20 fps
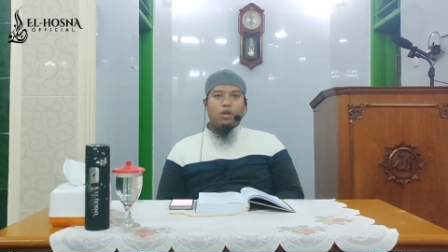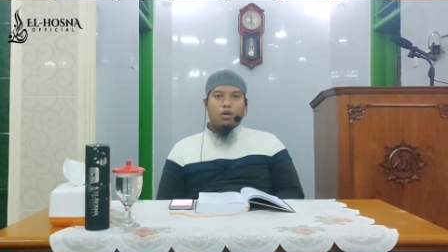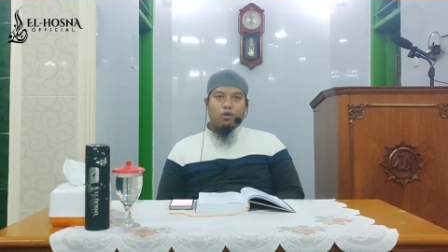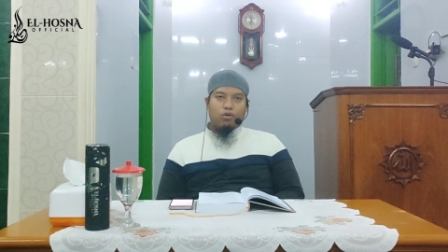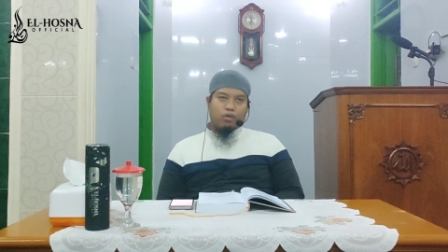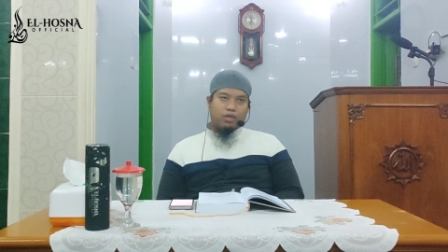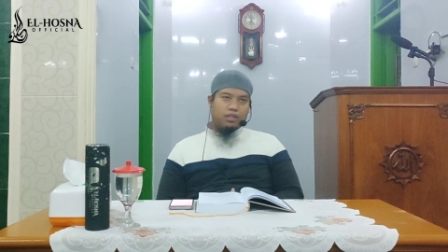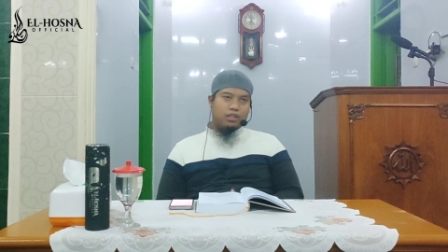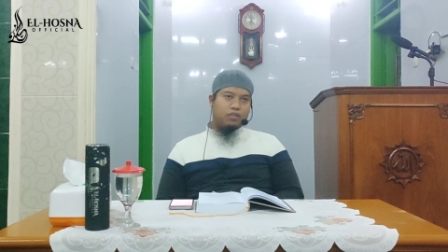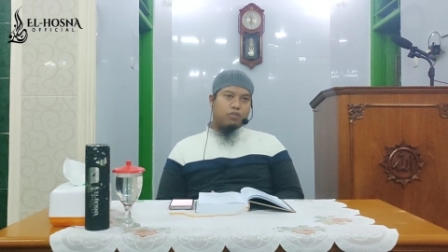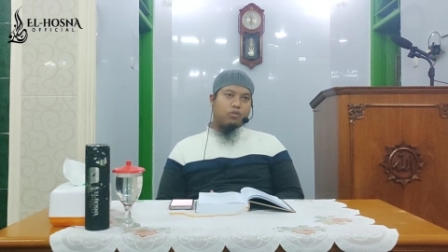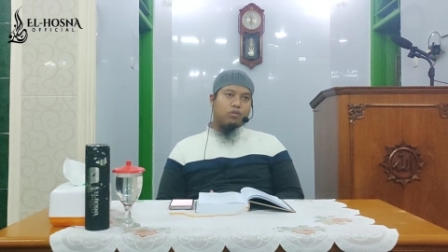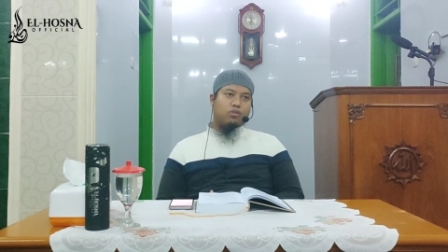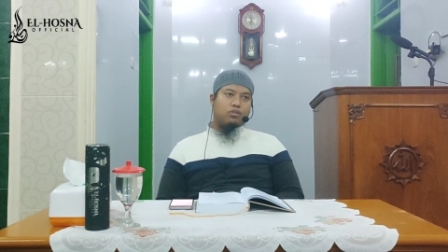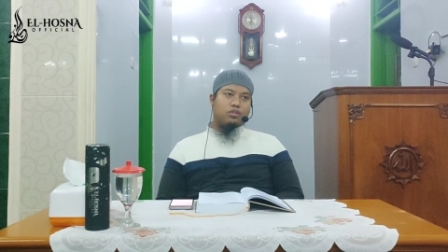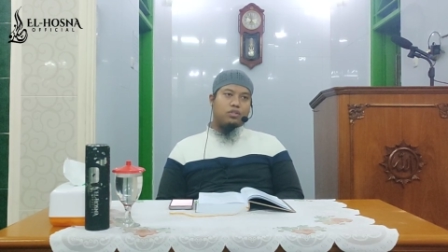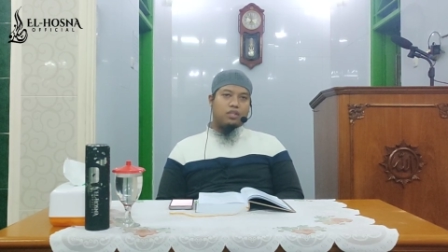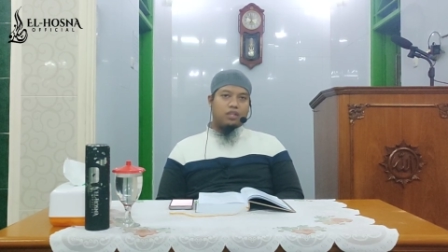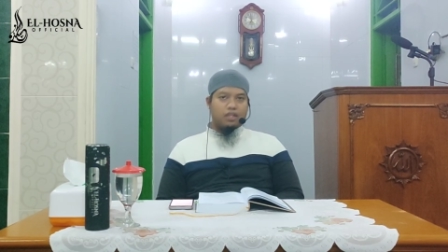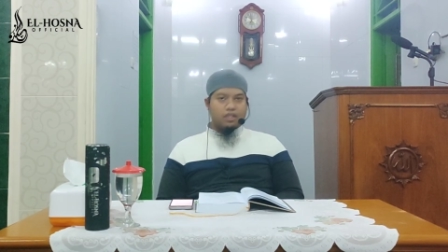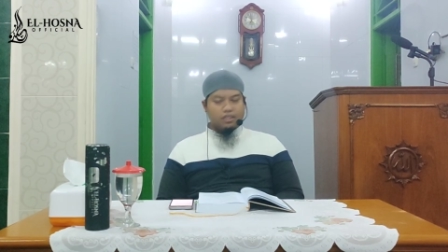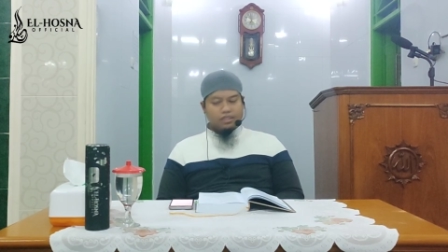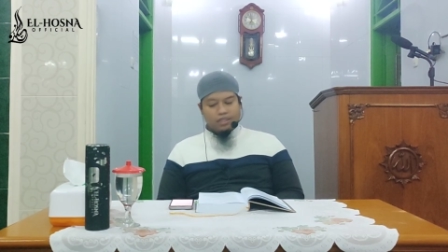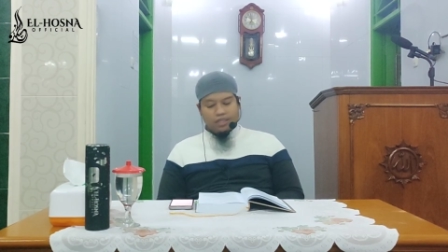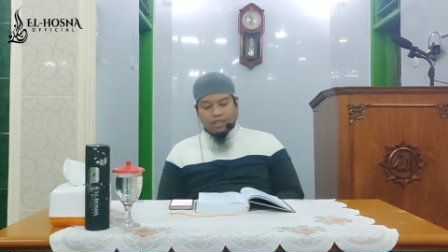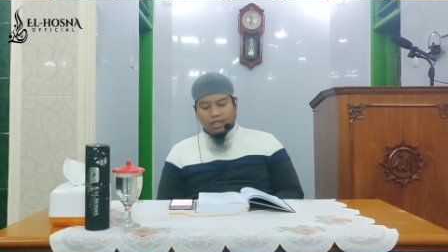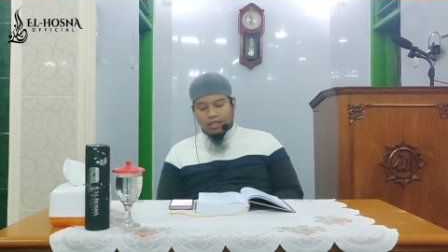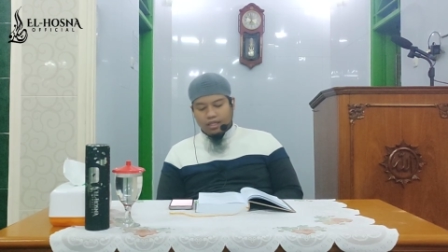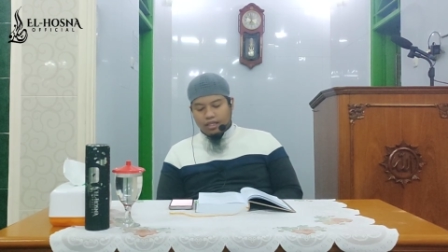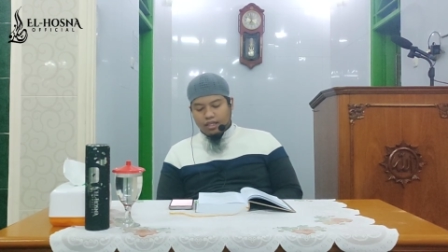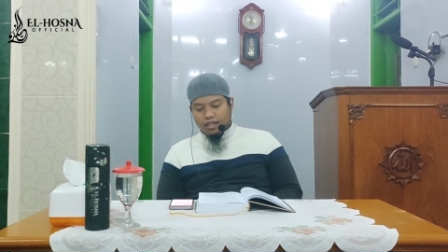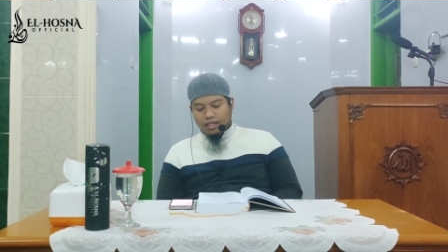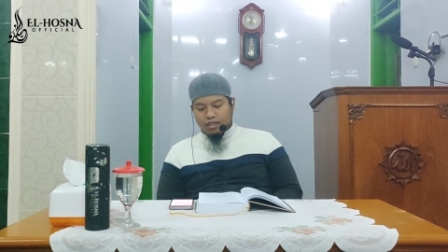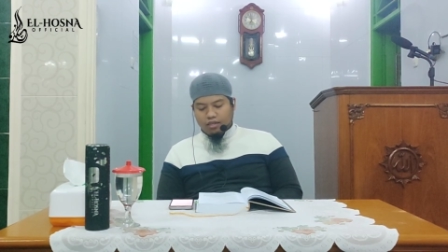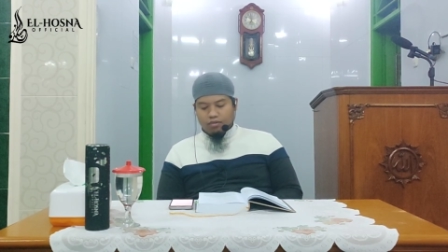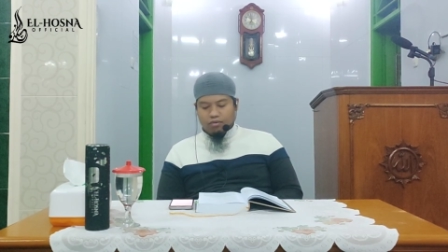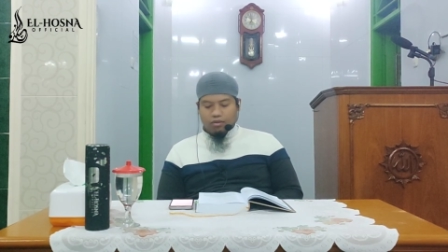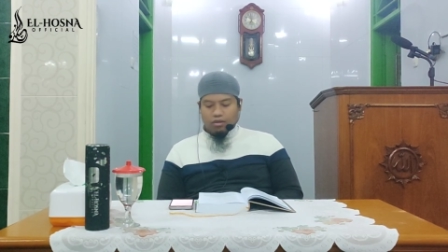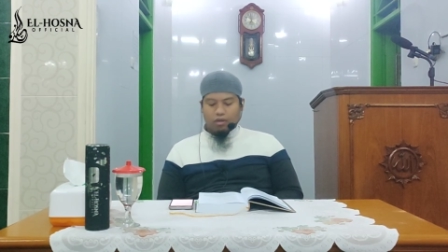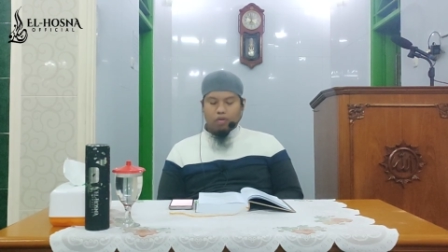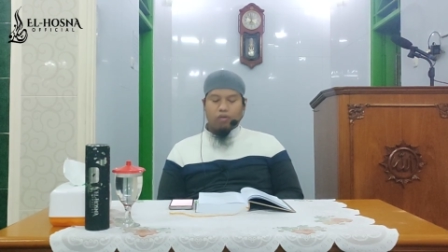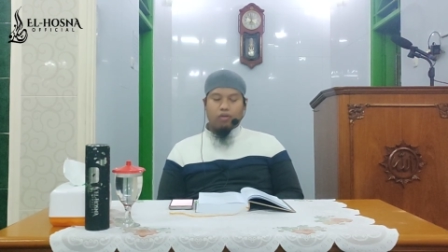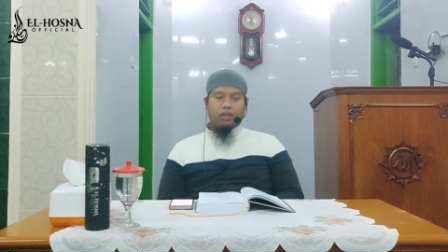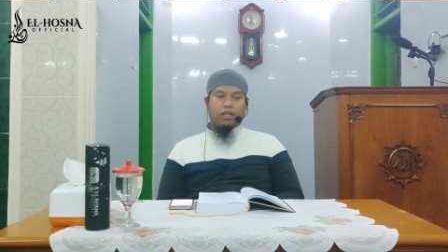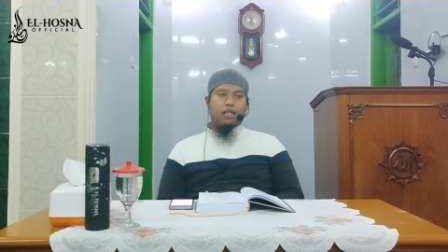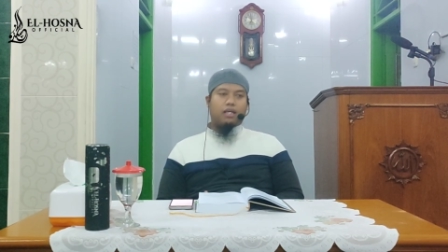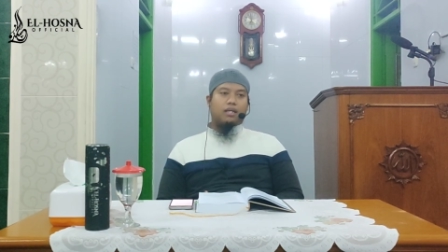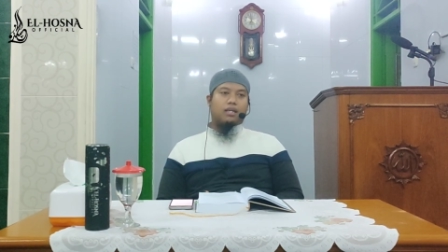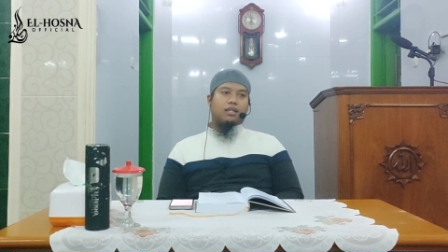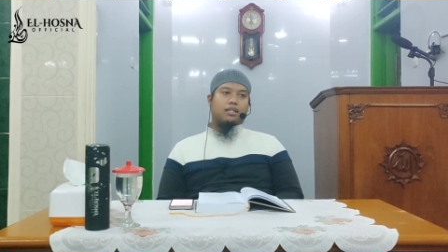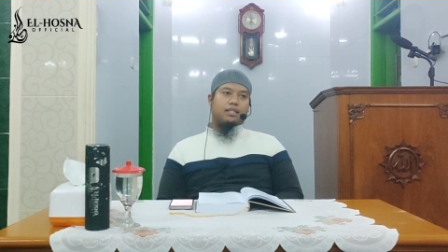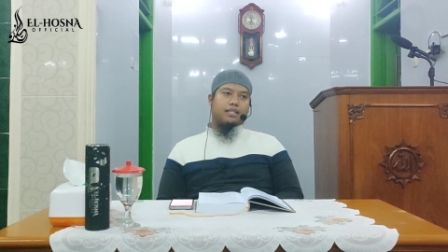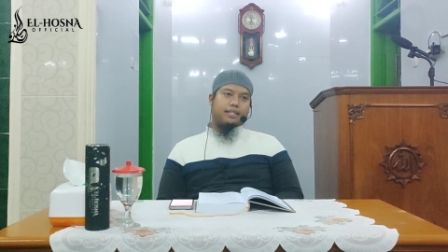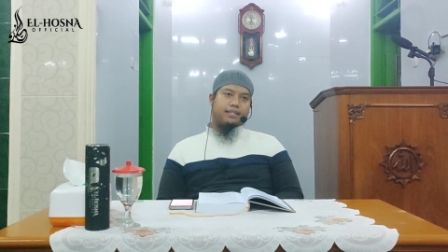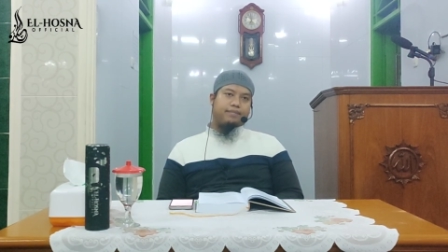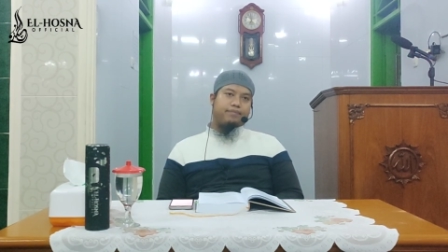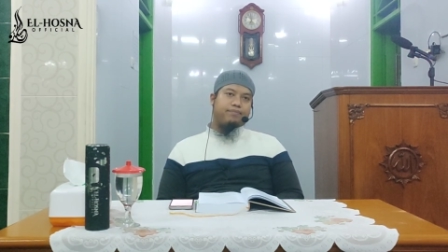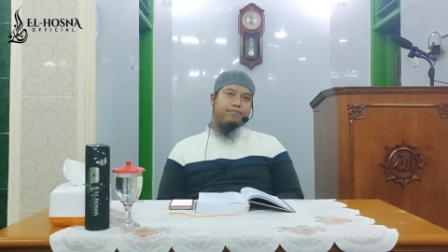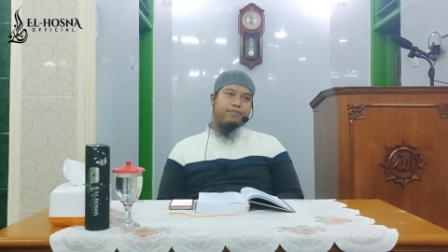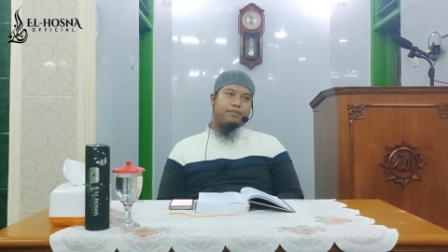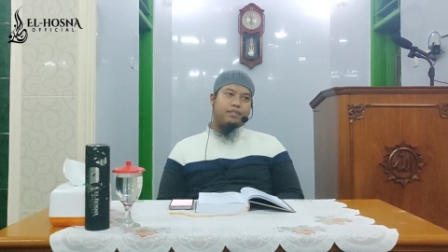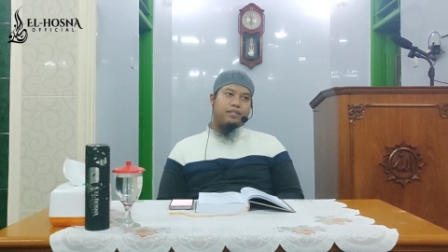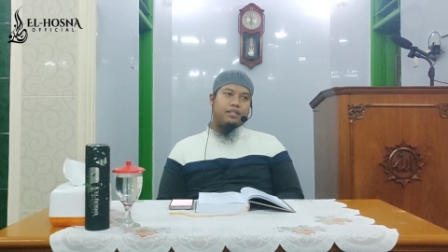wa in kutti'ta aw hurriqta